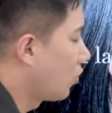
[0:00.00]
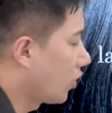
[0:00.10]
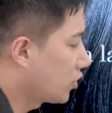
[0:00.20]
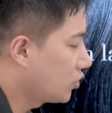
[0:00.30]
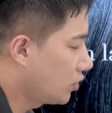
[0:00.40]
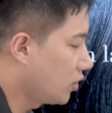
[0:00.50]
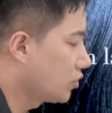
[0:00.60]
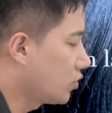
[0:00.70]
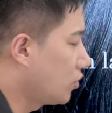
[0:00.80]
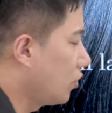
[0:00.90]
고개
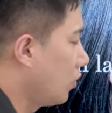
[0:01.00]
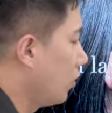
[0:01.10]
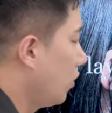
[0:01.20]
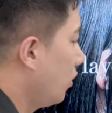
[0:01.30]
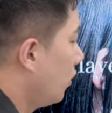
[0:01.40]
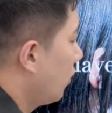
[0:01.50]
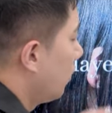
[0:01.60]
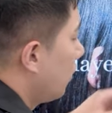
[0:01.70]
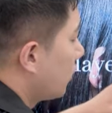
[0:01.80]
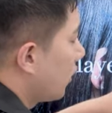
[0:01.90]
숙여주고
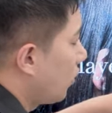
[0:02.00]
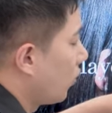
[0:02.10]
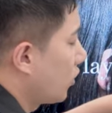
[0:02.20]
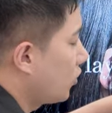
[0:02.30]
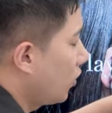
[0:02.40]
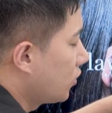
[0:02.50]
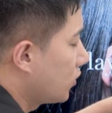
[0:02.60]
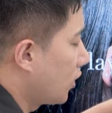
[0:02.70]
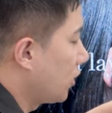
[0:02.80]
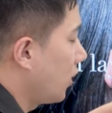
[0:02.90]
자, 고개
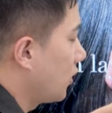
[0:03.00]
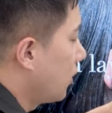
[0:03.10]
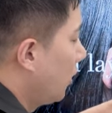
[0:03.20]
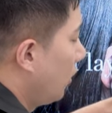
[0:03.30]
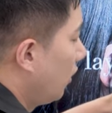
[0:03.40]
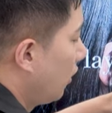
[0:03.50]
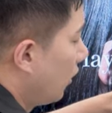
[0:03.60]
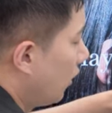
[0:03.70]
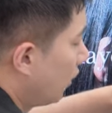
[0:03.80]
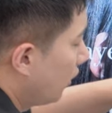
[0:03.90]
숙여준 상태에서
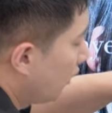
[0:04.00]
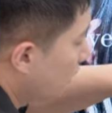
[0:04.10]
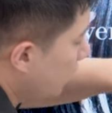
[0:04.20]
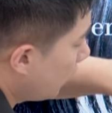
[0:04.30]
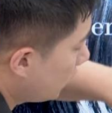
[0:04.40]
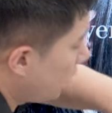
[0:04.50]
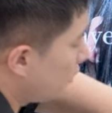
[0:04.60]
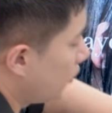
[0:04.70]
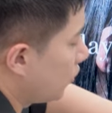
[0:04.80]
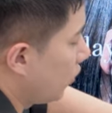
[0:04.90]
1cm
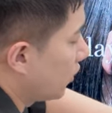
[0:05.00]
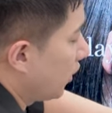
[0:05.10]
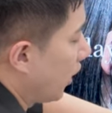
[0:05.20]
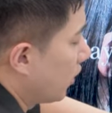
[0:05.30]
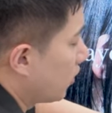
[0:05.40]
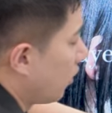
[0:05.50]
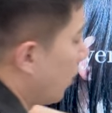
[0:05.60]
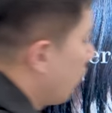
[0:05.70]
뒤쪽에서 가이드 더